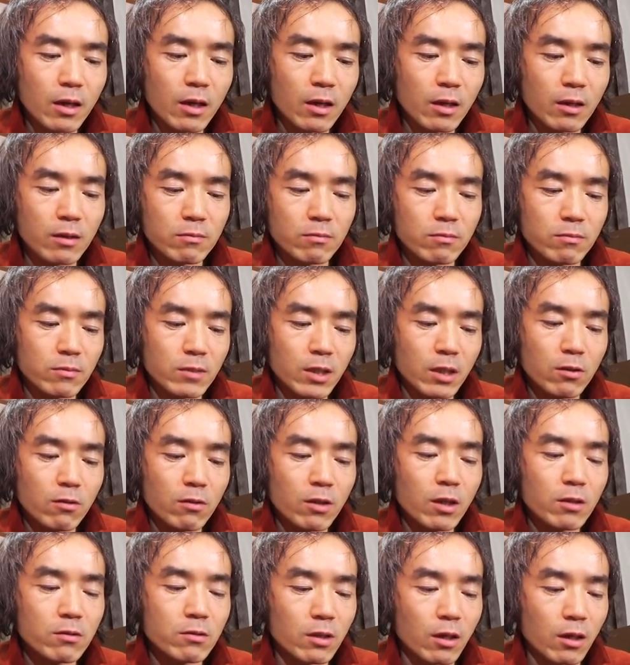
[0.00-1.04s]
なんか、なんと
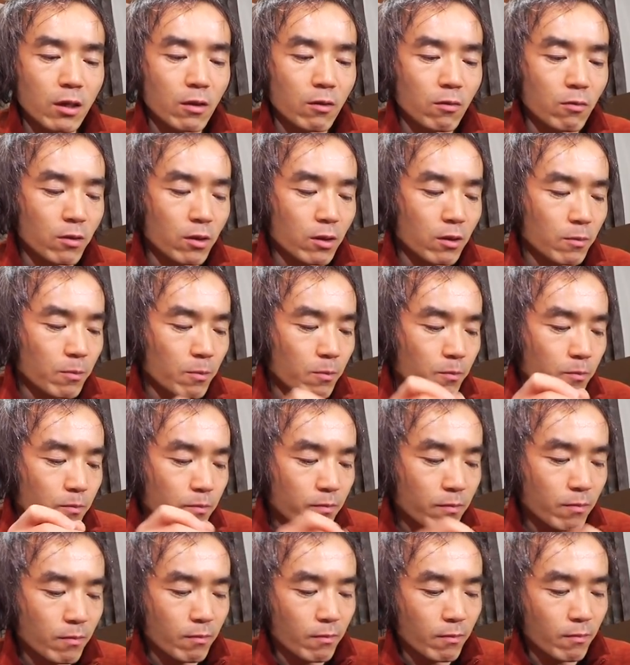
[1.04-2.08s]
なくだけど、ね、
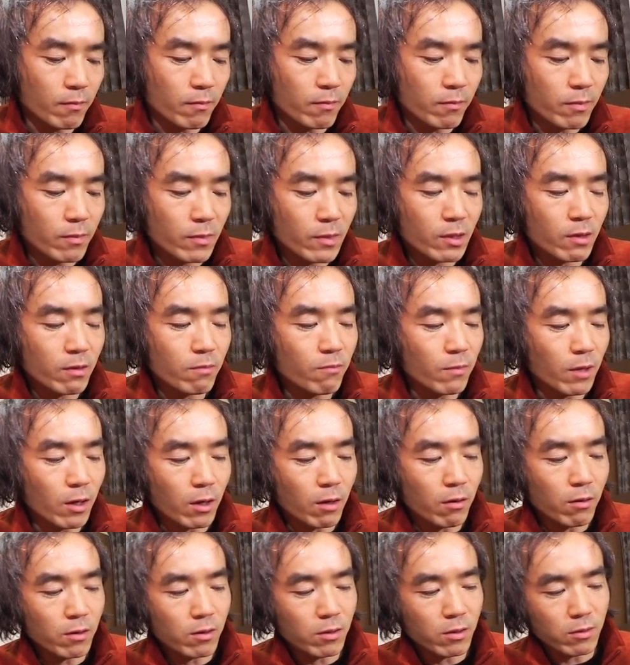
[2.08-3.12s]
うん、まあ、